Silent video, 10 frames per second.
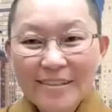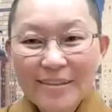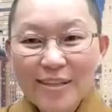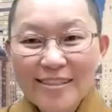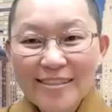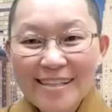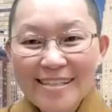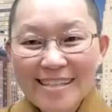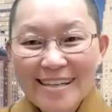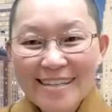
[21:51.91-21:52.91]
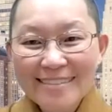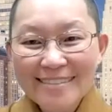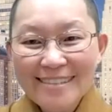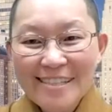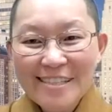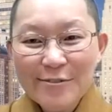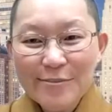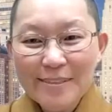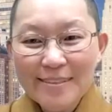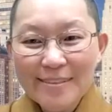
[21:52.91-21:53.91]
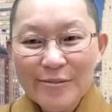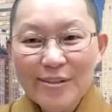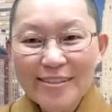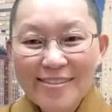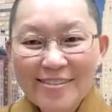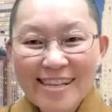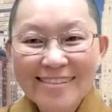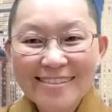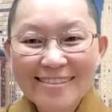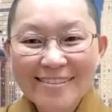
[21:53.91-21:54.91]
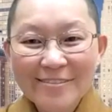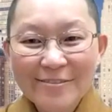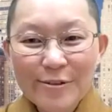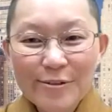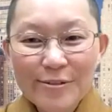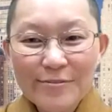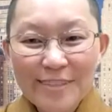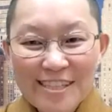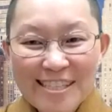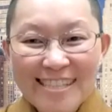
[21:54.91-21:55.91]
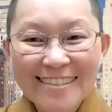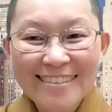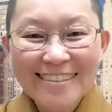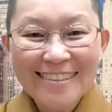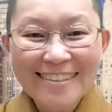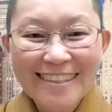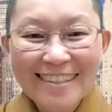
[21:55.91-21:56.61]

也欢迎大家莅临我们纽约道场哈，位于 Flushing。嗯